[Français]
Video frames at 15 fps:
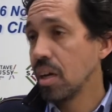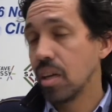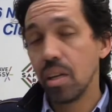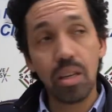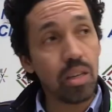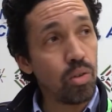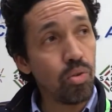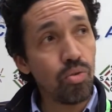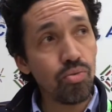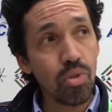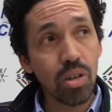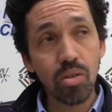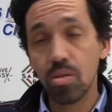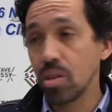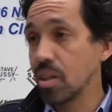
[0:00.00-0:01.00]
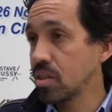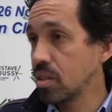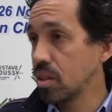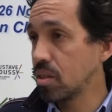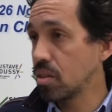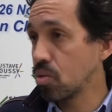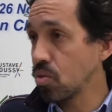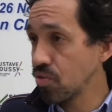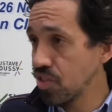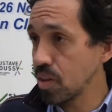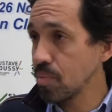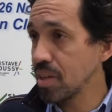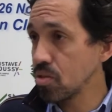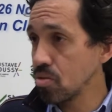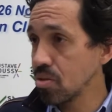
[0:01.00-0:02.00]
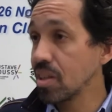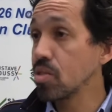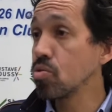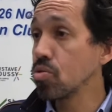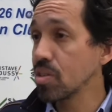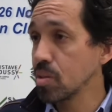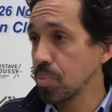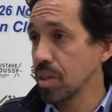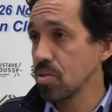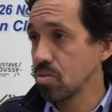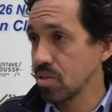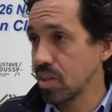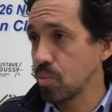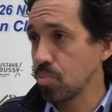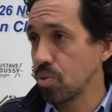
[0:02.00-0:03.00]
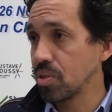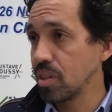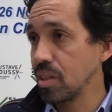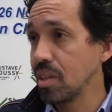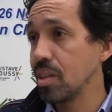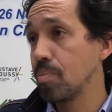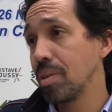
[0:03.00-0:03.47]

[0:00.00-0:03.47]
Et une fois qu'on a cette confirmation de la surexpression de cette protéine,